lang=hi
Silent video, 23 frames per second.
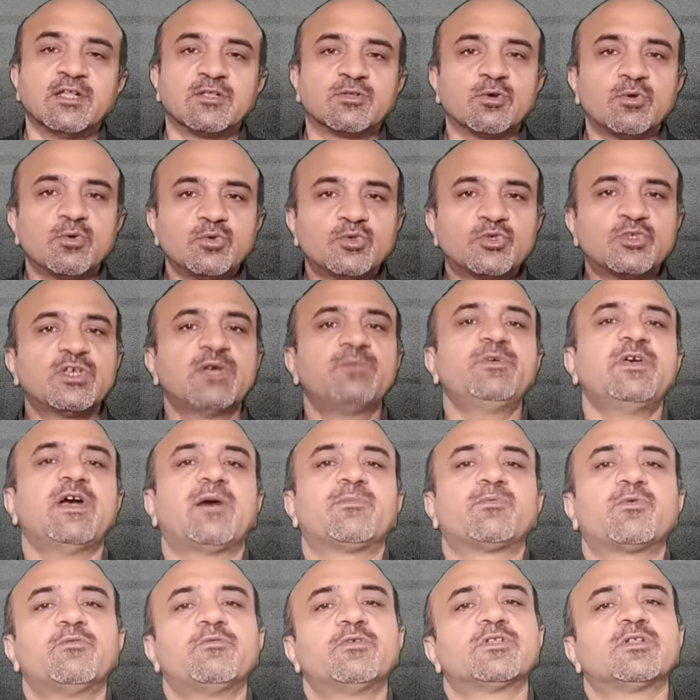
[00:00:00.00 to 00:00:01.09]
तो उससे भी
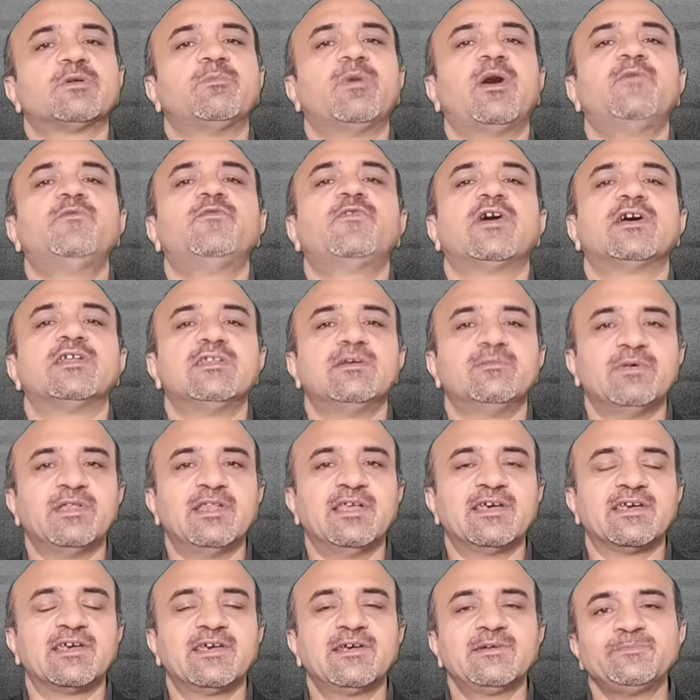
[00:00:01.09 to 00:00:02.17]
आपको आपको वो तमाम फ़ायदे
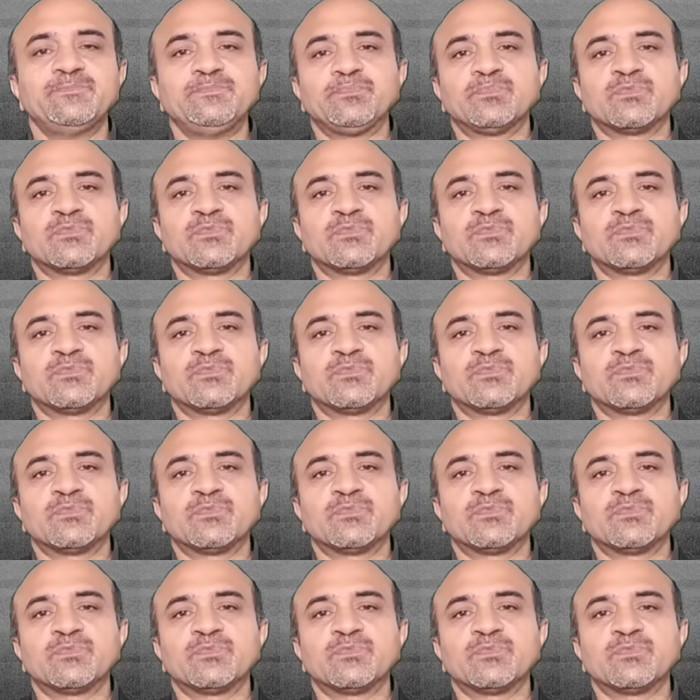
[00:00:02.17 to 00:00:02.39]
मिलेंगे